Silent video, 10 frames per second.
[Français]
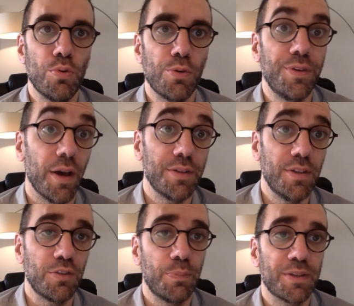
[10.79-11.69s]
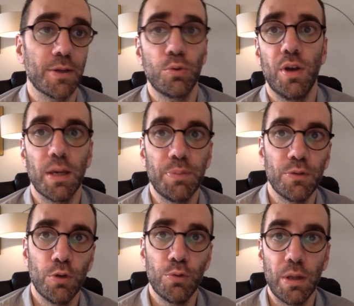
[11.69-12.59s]
le dernier et spectaculaire
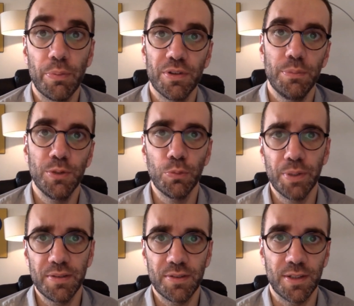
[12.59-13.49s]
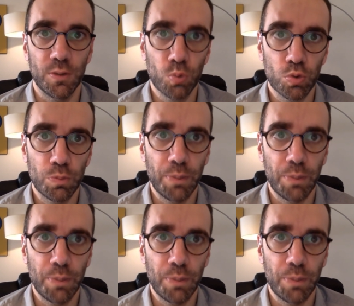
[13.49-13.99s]
épisode de la pandémie de peste qui touche